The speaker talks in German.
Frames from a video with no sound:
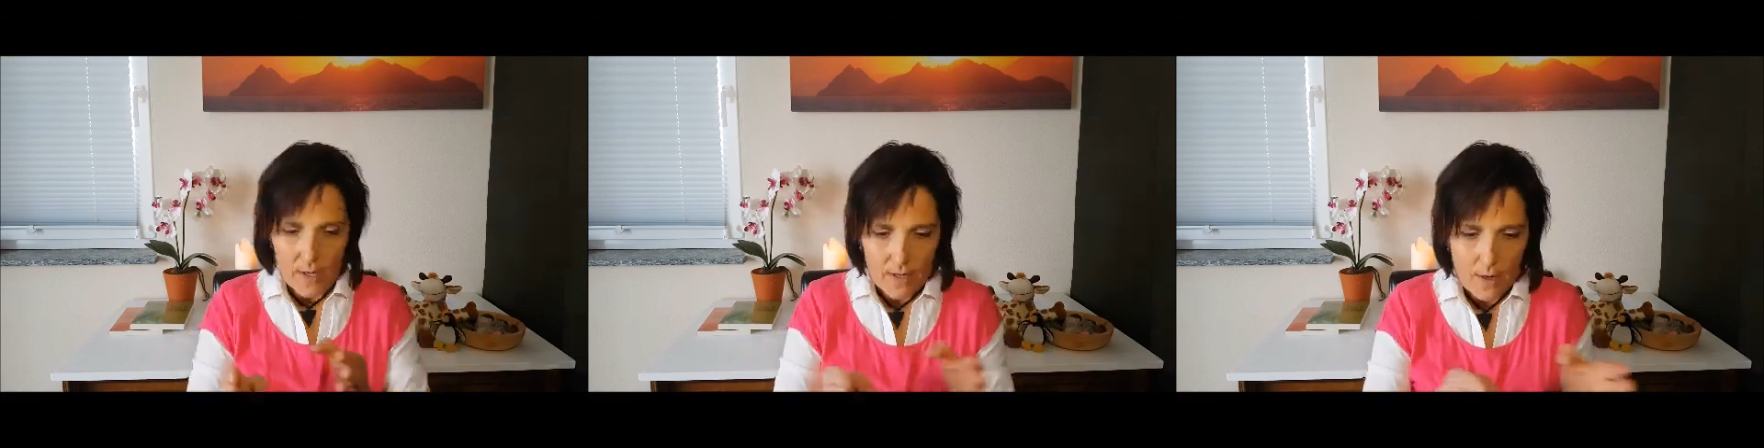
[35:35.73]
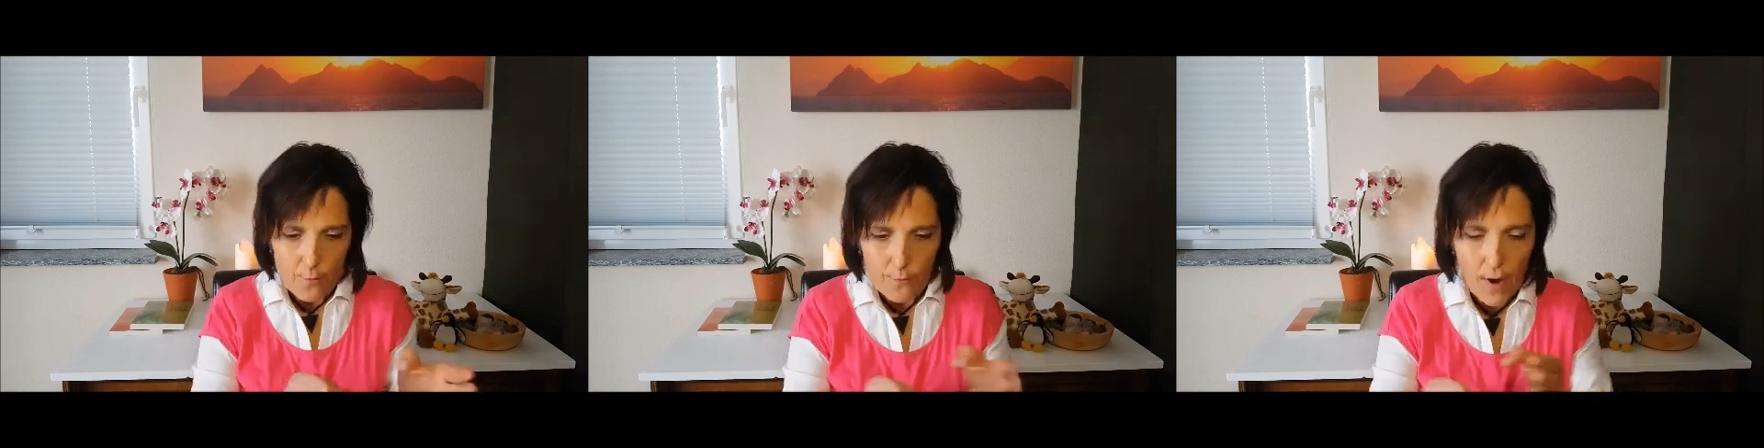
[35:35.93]

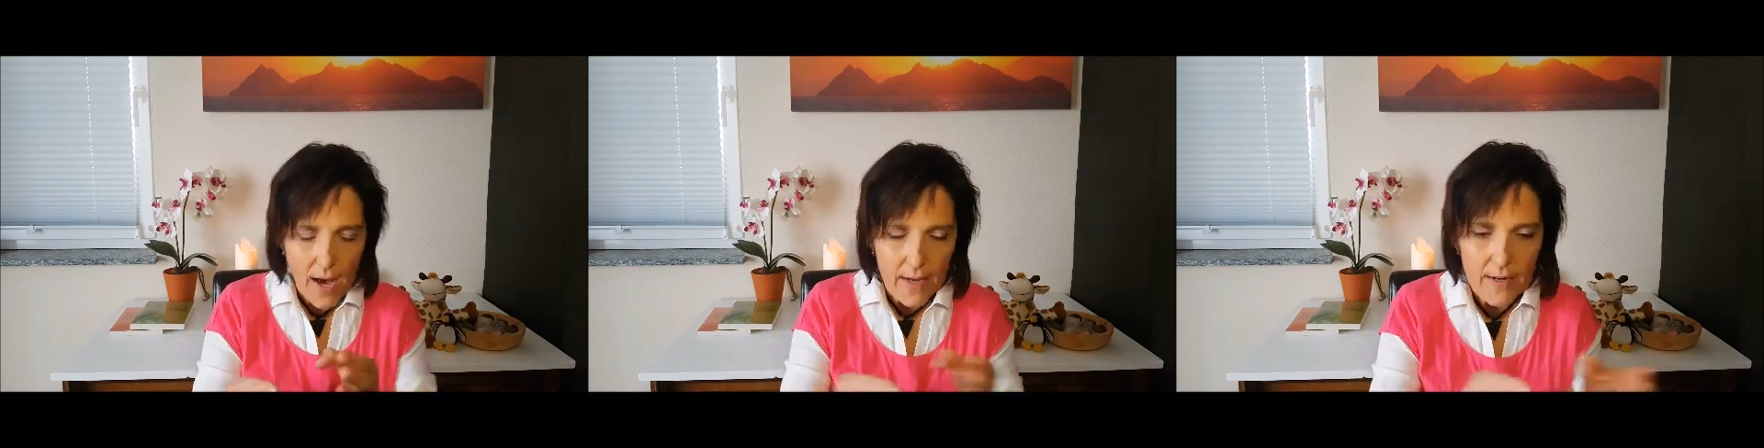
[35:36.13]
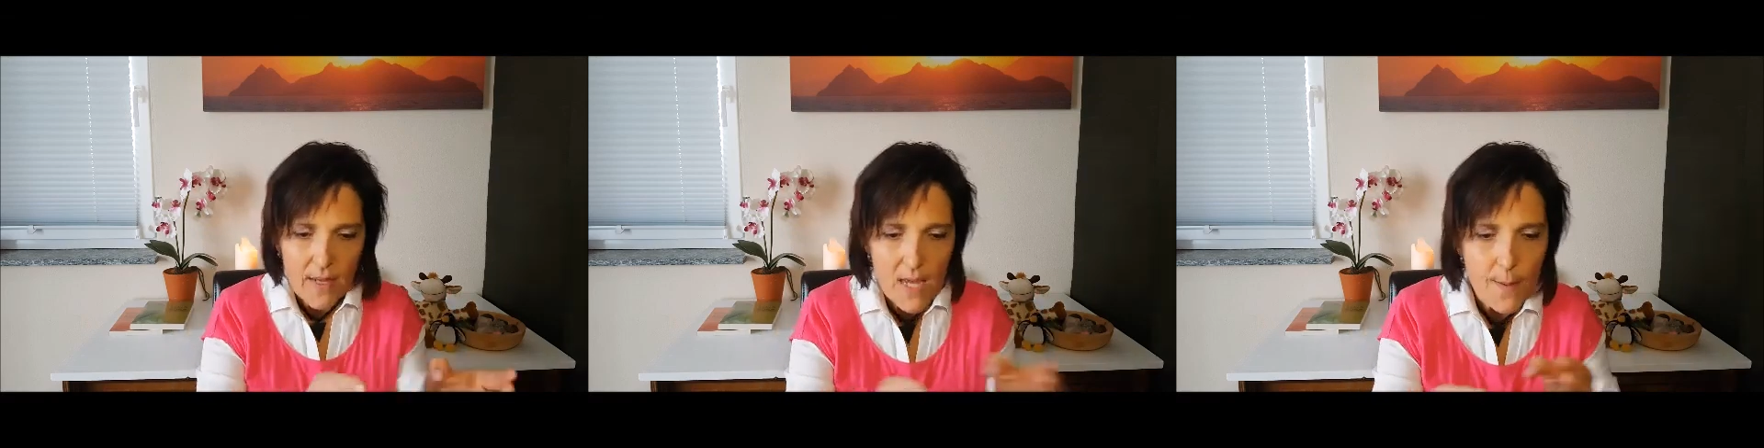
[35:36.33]

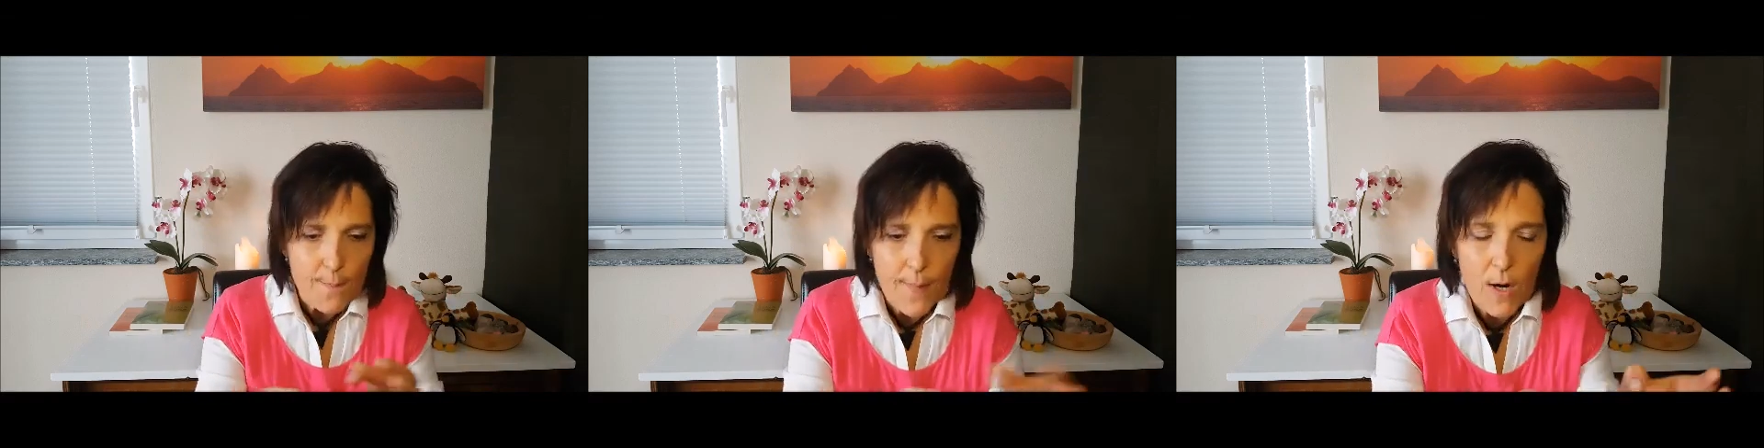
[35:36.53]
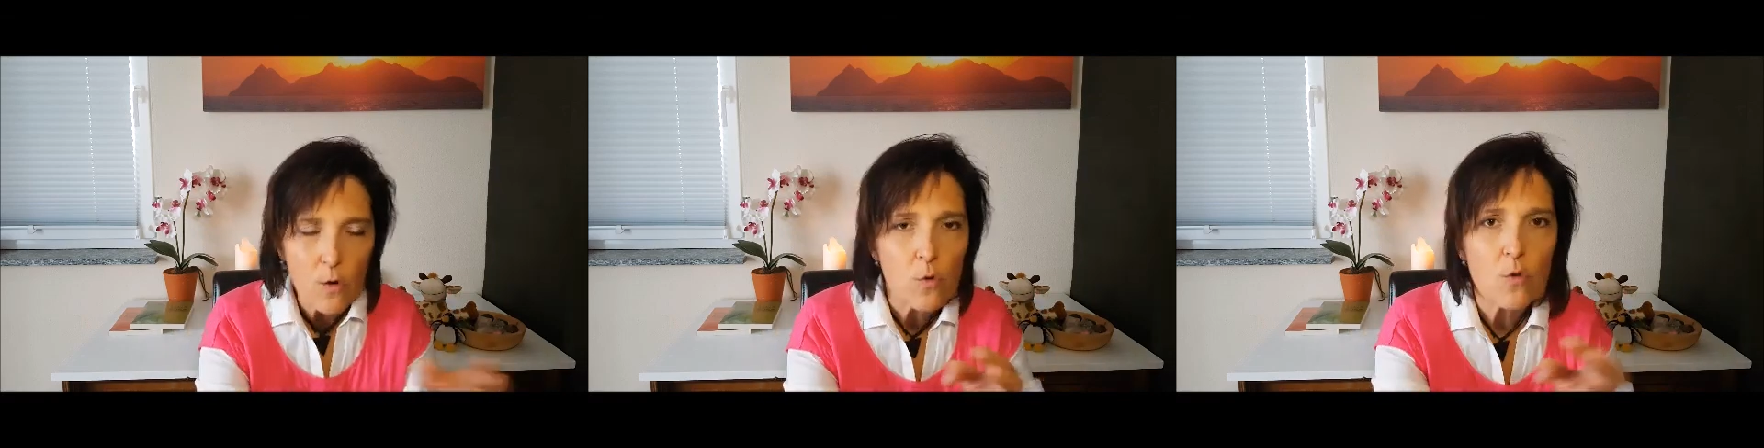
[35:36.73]
Radlerfahren
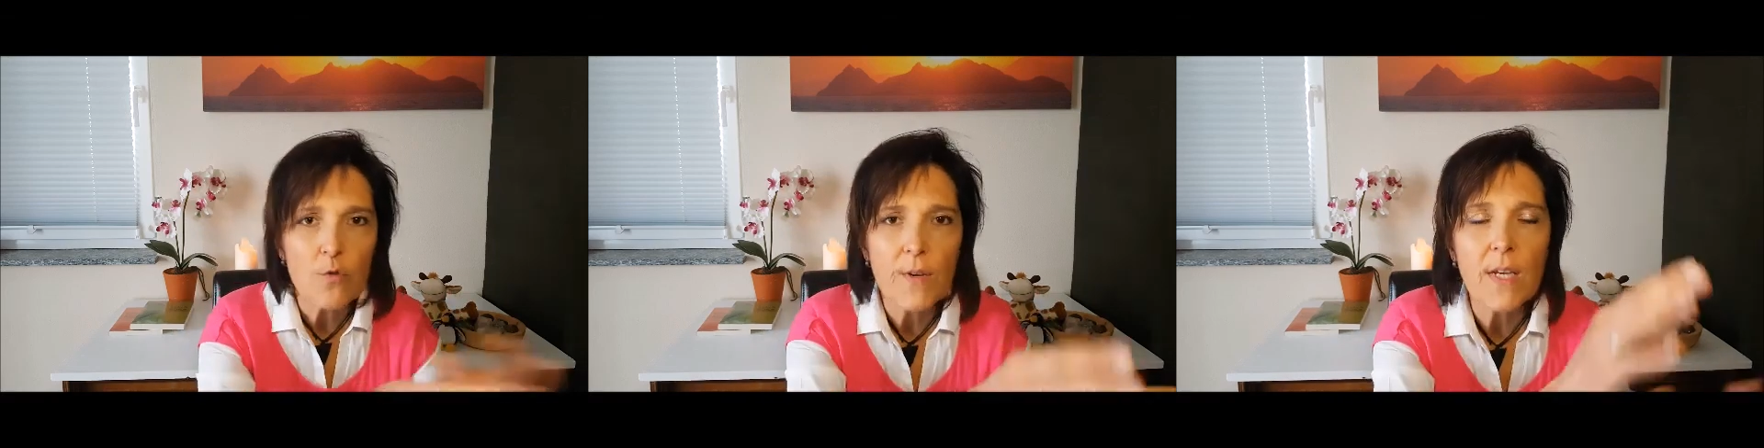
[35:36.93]
immer und